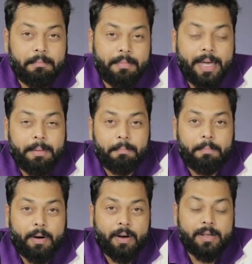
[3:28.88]
मैं
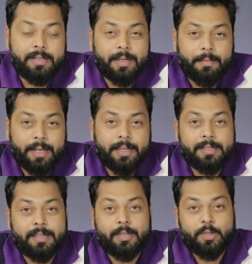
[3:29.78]
बहुत
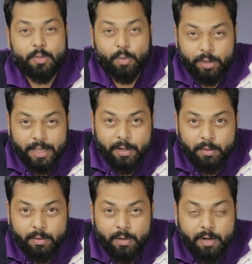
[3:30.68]
ज़बरदस्त सोता
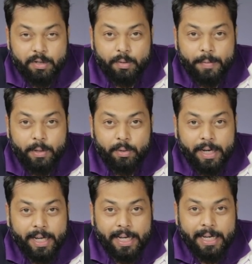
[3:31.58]
हूँ और सुबह
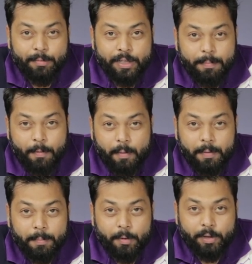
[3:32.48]
उठने के लिए मुझे
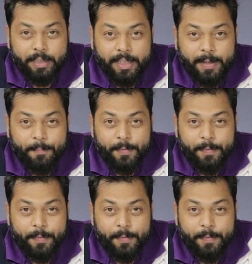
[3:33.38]
प्रॉब्लम होती है